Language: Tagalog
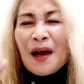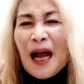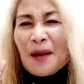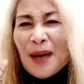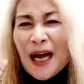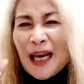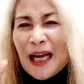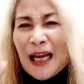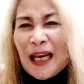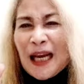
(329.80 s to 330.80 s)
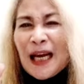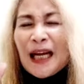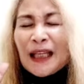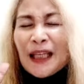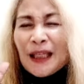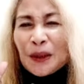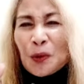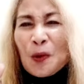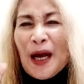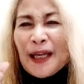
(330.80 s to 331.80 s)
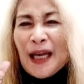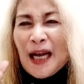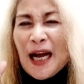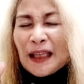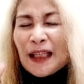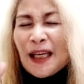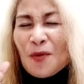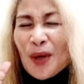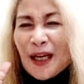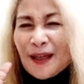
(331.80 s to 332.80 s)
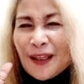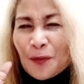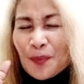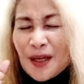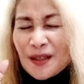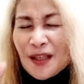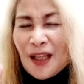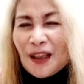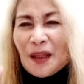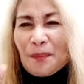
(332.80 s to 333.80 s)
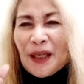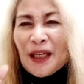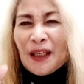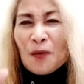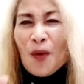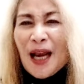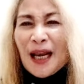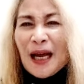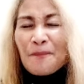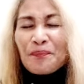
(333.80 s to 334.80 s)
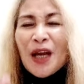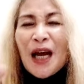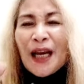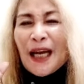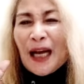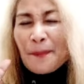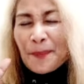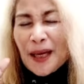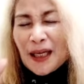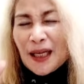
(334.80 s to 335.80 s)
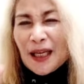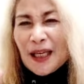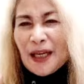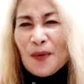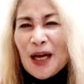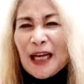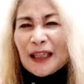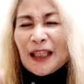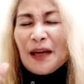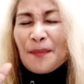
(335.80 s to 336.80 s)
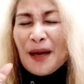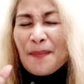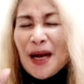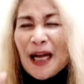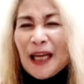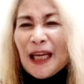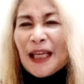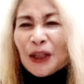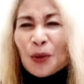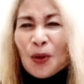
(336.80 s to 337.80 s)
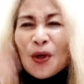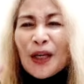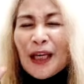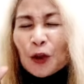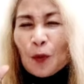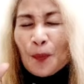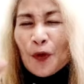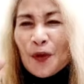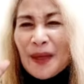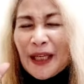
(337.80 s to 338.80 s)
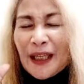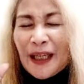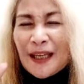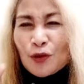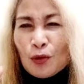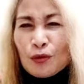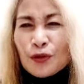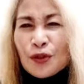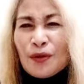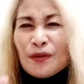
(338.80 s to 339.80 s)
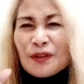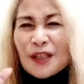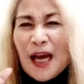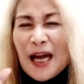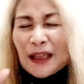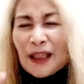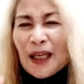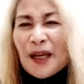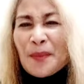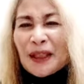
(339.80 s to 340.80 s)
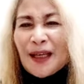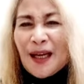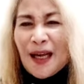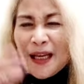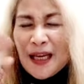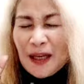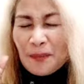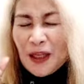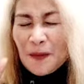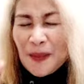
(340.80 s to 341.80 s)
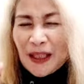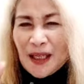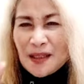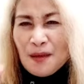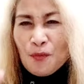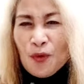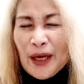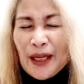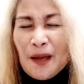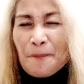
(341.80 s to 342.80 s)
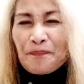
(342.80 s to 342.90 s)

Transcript: Ang mahalaga lang dito ay ang ating 100% na paniniwala na kapag ginawa natin ang mga bagay na ito, ito po'y magiging solusyon sa ating matagal ng minimiti sa buhay.